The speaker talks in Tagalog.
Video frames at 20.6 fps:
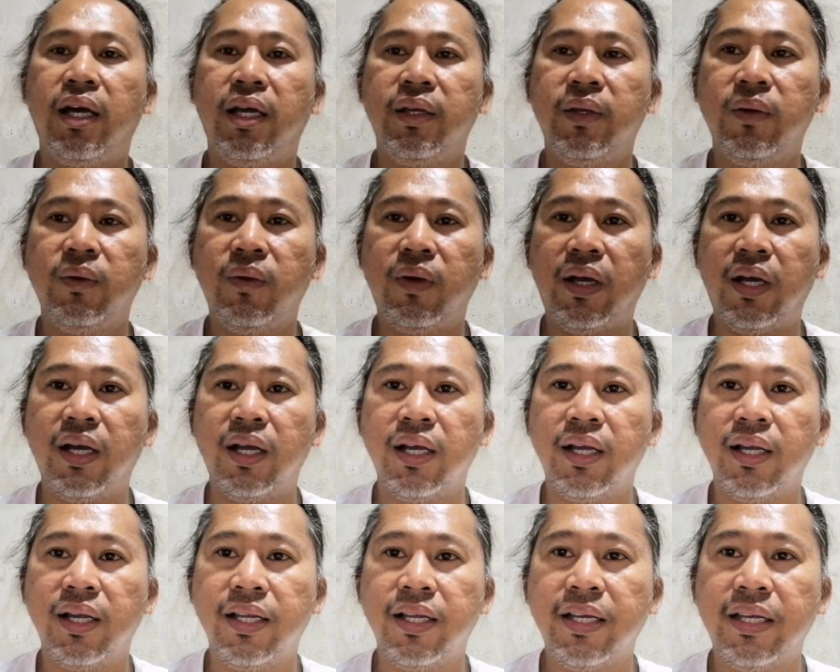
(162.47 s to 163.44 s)
ano
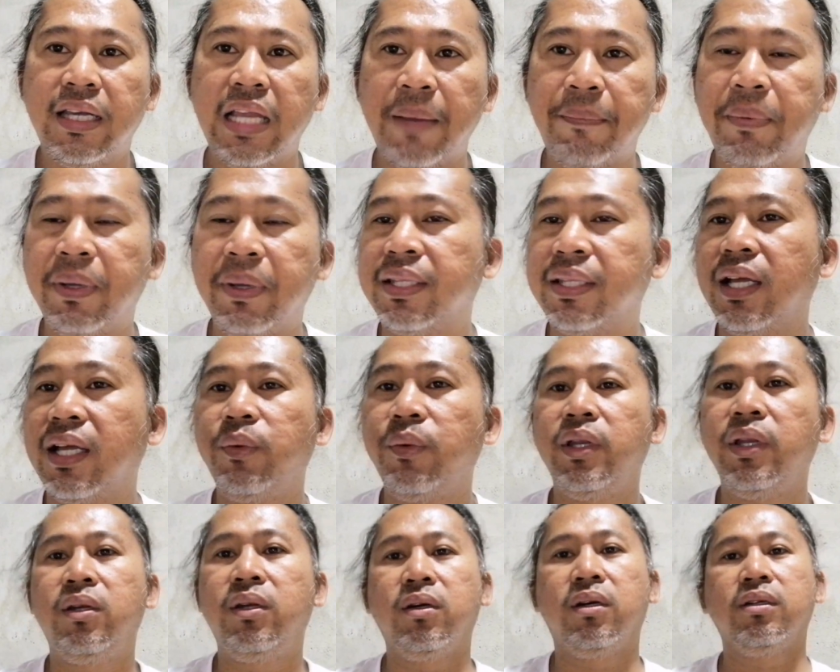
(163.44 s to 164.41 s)
ang dapat
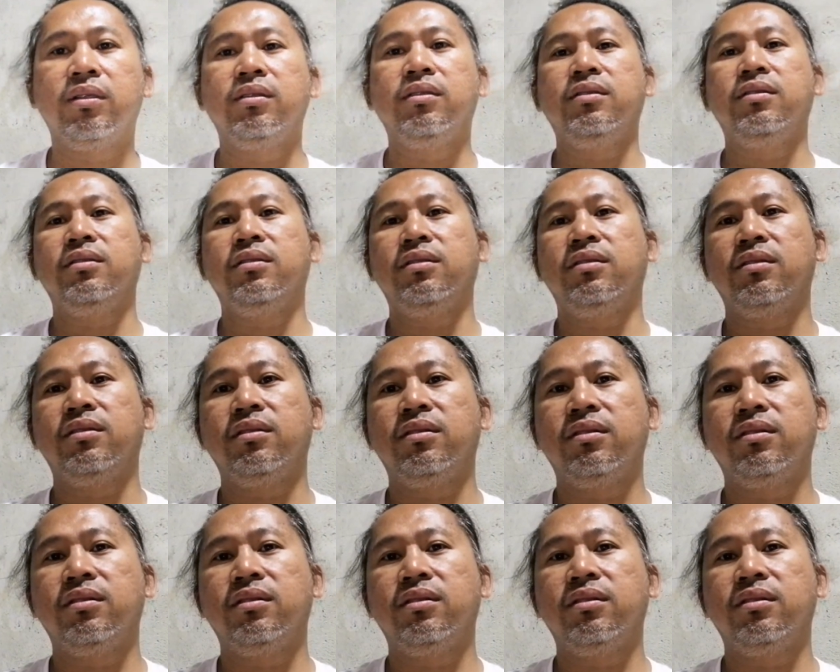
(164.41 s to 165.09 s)
gawin doon